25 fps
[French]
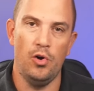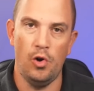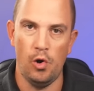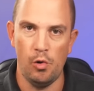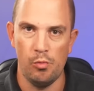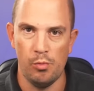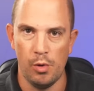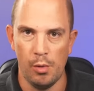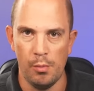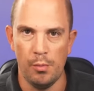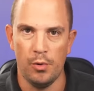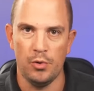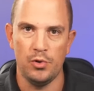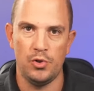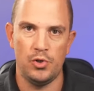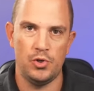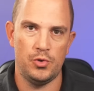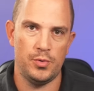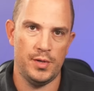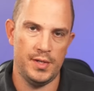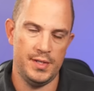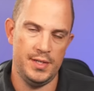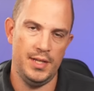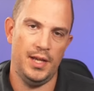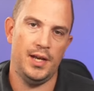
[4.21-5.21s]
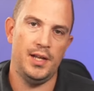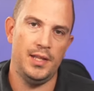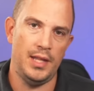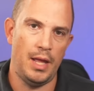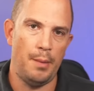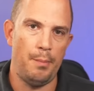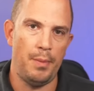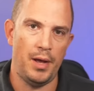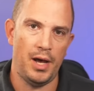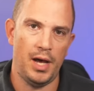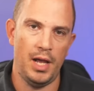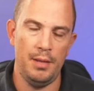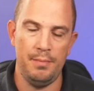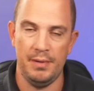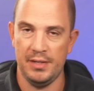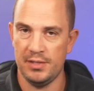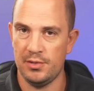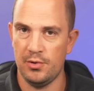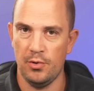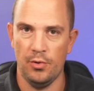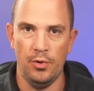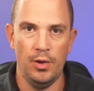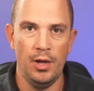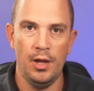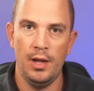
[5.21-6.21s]
au moment de choisir un appareil parce
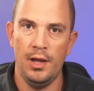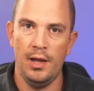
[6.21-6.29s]
que